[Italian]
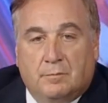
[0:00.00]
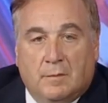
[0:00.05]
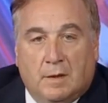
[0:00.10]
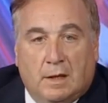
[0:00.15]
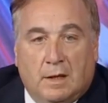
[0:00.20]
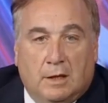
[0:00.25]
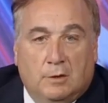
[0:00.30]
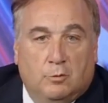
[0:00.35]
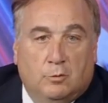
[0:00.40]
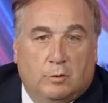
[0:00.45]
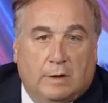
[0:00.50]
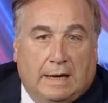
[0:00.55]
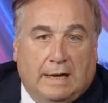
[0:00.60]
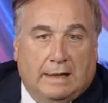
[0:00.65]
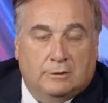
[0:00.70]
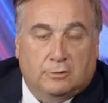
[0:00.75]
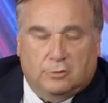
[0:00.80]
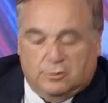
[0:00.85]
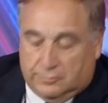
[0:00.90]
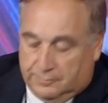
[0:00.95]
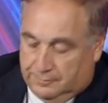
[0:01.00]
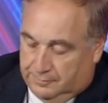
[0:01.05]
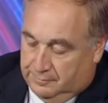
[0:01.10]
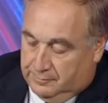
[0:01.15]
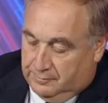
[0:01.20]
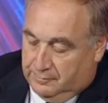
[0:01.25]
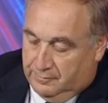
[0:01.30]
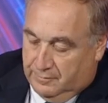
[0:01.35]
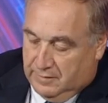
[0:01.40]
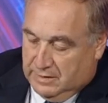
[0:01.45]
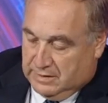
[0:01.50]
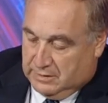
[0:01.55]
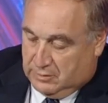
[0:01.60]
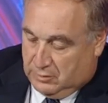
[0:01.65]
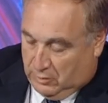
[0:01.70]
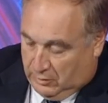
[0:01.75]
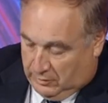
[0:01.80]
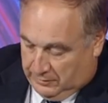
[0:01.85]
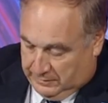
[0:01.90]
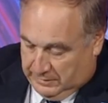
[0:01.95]
educato,
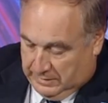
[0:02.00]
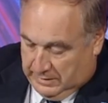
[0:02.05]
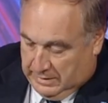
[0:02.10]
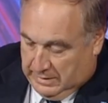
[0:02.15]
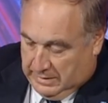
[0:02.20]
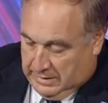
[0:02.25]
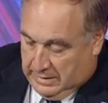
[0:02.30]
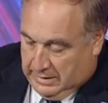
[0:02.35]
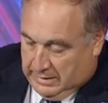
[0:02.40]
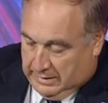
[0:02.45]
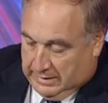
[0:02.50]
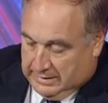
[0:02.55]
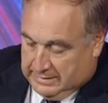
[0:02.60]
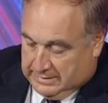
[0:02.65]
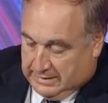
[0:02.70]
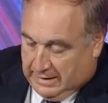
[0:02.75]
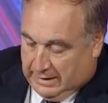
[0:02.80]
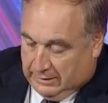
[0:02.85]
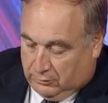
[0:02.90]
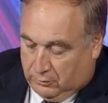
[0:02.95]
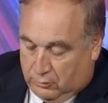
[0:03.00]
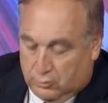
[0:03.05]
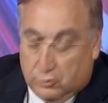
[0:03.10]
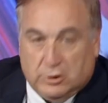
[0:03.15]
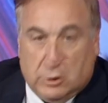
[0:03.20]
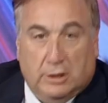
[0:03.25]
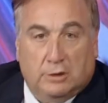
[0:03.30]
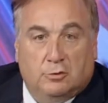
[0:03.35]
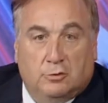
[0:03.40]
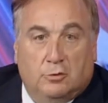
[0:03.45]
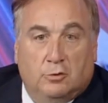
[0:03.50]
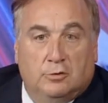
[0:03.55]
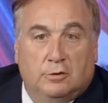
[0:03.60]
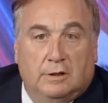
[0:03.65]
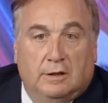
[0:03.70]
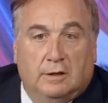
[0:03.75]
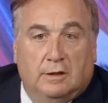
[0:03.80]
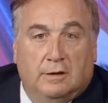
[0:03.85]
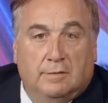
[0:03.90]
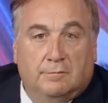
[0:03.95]
visto che è stato oggetto
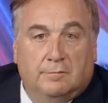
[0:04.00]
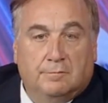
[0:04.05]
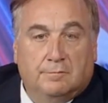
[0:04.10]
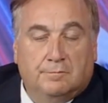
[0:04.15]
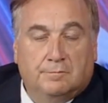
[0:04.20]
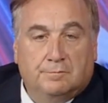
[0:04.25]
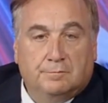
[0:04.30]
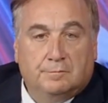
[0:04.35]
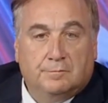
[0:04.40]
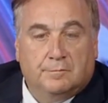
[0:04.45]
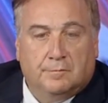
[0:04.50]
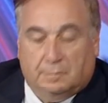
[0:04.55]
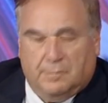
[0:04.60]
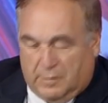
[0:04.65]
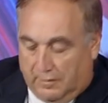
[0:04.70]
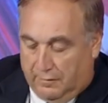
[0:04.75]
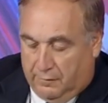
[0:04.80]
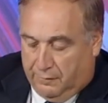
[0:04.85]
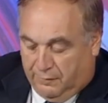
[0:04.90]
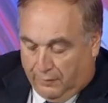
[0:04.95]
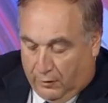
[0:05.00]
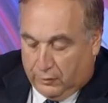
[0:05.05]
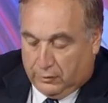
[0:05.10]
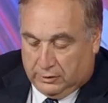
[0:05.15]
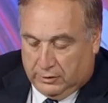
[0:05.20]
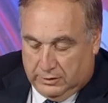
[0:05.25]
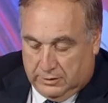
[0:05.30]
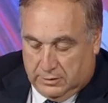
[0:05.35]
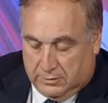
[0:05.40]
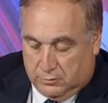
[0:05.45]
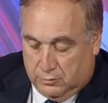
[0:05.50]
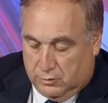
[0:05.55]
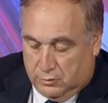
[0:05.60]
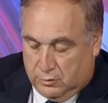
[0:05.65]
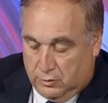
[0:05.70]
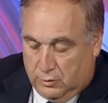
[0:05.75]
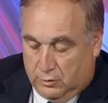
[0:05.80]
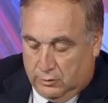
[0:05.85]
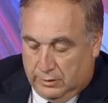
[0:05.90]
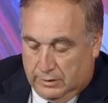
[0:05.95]
di forti
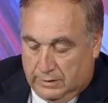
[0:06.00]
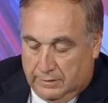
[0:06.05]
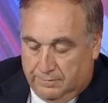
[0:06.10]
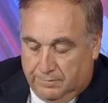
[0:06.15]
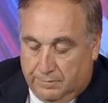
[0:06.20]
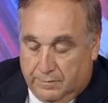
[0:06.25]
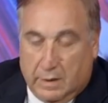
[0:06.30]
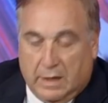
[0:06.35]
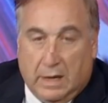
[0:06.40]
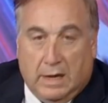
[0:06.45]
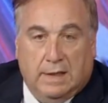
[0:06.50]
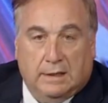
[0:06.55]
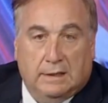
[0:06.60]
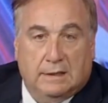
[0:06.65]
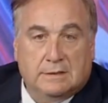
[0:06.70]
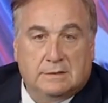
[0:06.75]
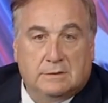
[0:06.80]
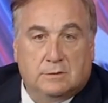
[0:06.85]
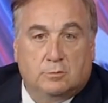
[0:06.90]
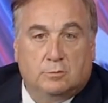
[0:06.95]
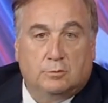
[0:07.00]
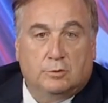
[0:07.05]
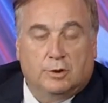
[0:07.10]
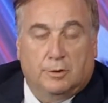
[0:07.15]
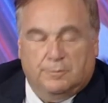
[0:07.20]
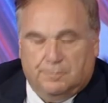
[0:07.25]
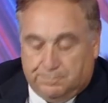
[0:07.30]
discussioni anche in studio.